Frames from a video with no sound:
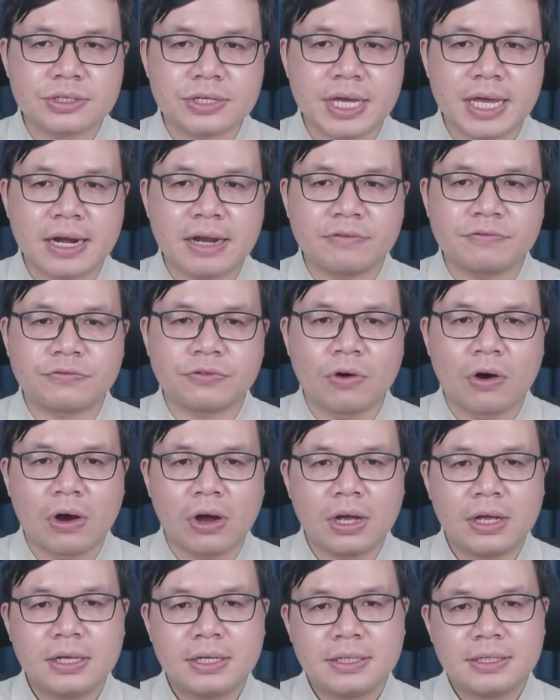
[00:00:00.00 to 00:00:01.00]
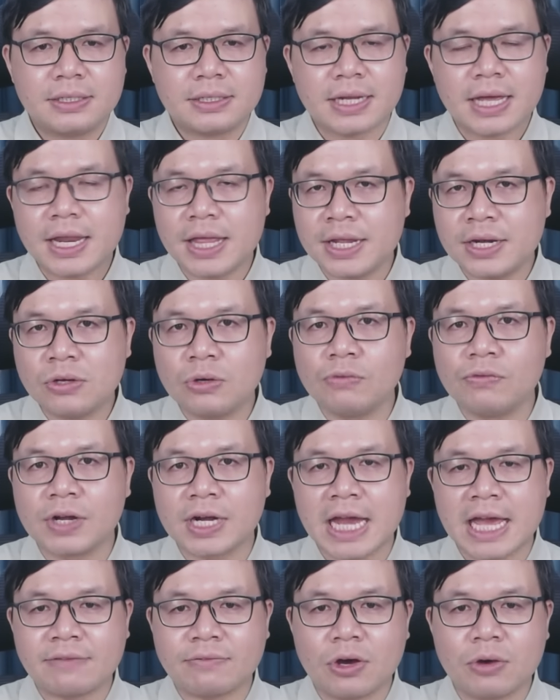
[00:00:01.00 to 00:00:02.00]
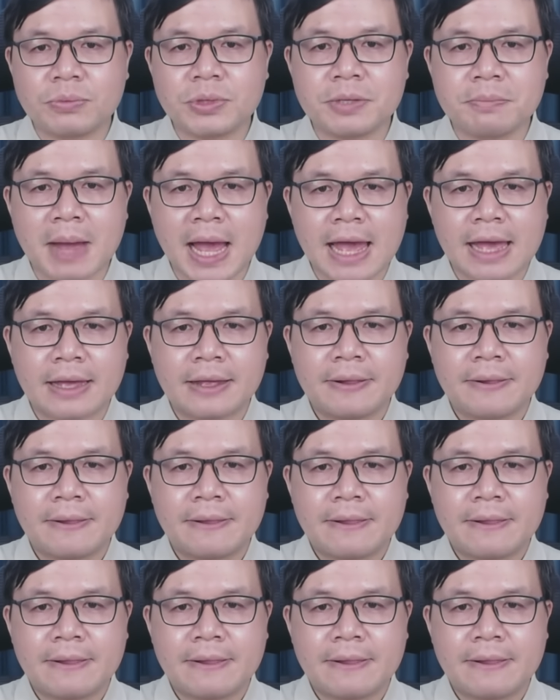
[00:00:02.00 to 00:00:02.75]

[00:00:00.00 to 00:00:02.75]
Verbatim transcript: Gerald Ford đã đến khu vực này vào hôm thứ Ba,